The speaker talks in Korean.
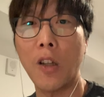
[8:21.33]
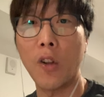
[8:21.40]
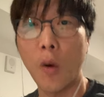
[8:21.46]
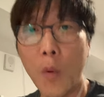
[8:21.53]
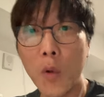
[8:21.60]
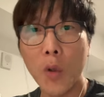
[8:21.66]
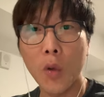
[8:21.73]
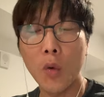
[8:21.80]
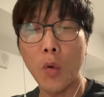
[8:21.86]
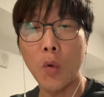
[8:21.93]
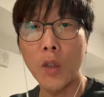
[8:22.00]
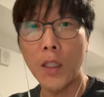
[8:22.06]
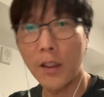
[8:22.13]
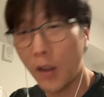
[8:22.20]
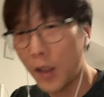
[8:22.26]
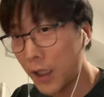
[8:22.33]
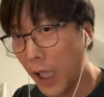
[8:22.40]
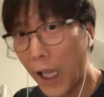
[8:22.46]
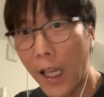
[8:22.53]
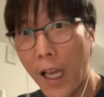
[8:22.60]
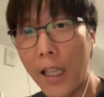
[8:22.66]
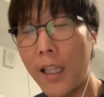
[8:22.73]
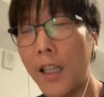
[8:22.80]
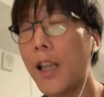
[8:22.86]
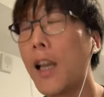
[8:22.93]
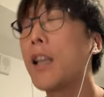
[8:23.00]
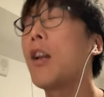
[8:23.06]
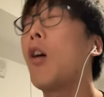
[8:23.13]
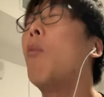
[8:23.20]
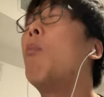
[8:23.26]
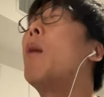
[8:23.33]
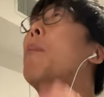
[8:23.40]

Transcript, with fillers: 넘어져도 시선이 땅에 가 있는 게 아니라 엄마